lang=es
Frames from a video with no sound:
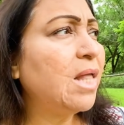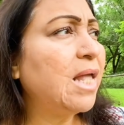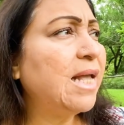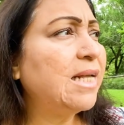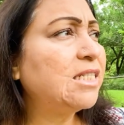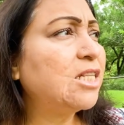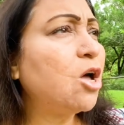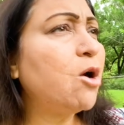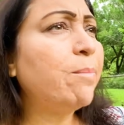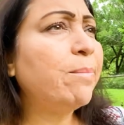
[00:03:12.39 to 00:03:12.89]

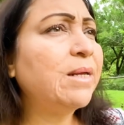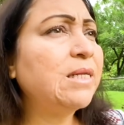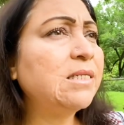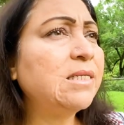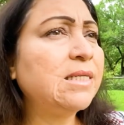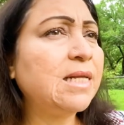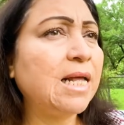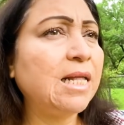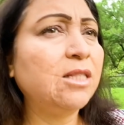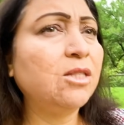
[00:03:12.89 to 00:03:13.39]
Estaba
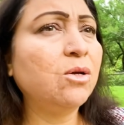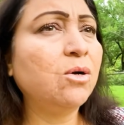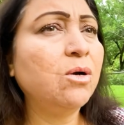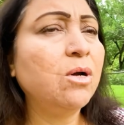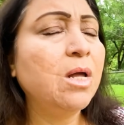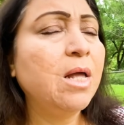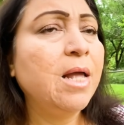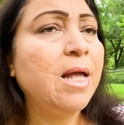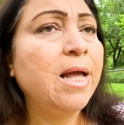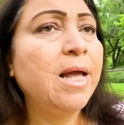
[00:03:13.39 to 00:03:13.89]
pensando
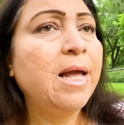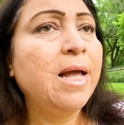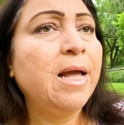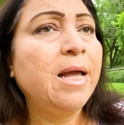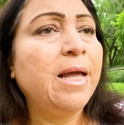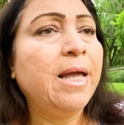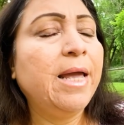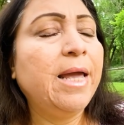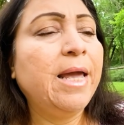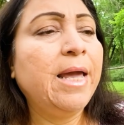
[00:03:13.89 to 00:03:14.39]

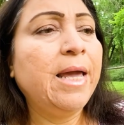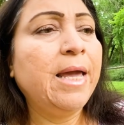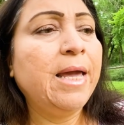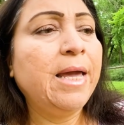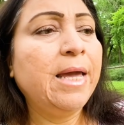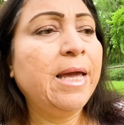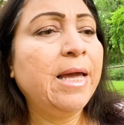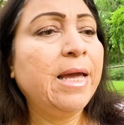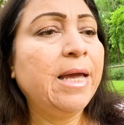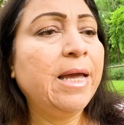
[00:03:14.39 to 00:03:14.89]

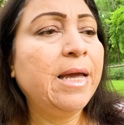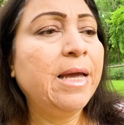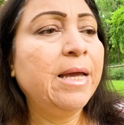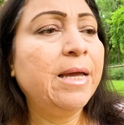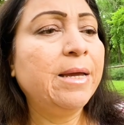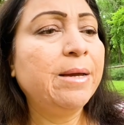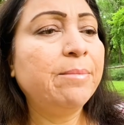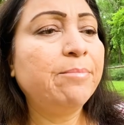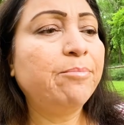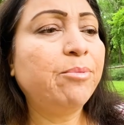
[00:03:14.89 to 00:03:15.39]
eh,
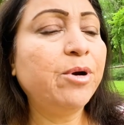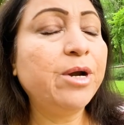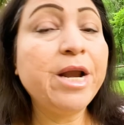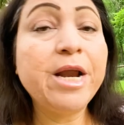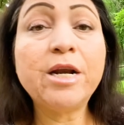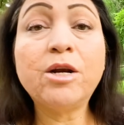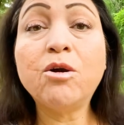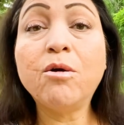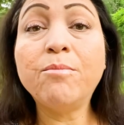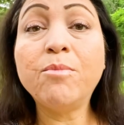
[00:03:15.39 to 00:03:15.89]

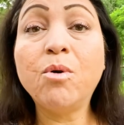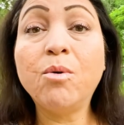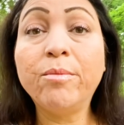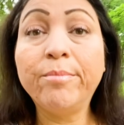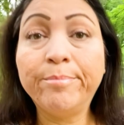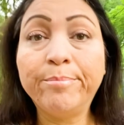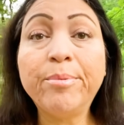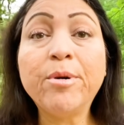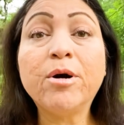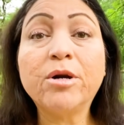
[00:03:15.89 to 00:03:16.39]
poner como un
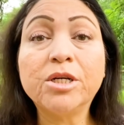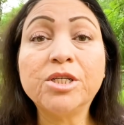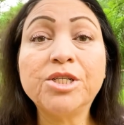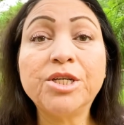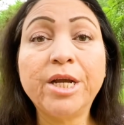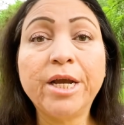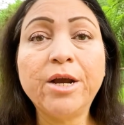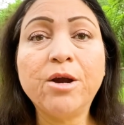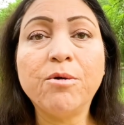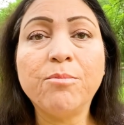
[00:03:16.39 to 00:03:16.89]

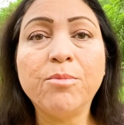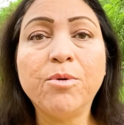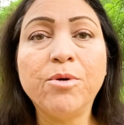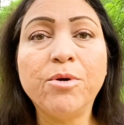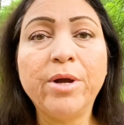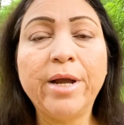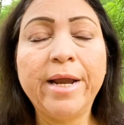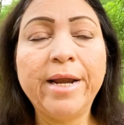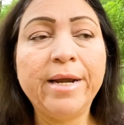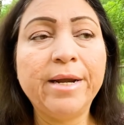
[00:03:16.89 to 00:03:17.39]
porche,
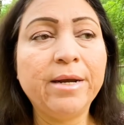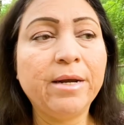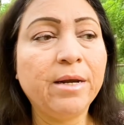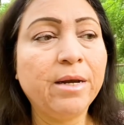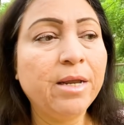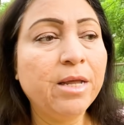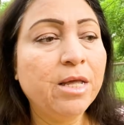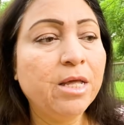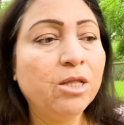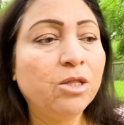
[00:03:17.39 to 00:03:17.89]
como en
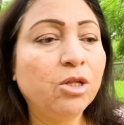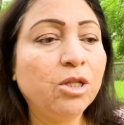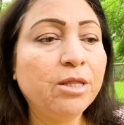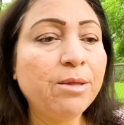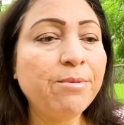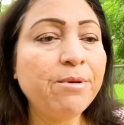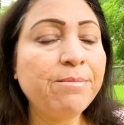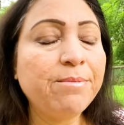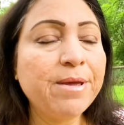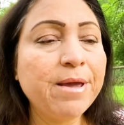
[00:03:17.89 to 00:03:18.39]
donde
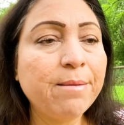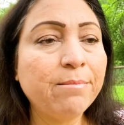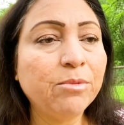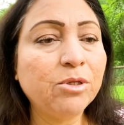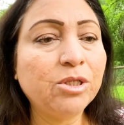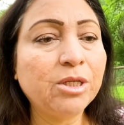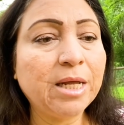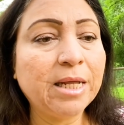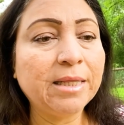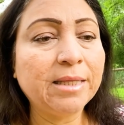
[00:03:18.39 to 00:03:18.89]

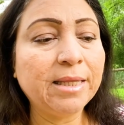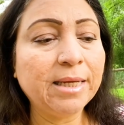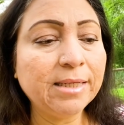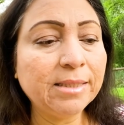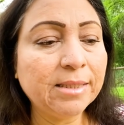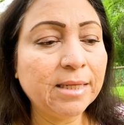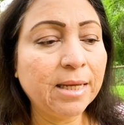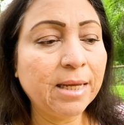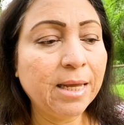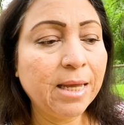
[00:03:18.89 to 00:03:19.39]
vivíamos antes.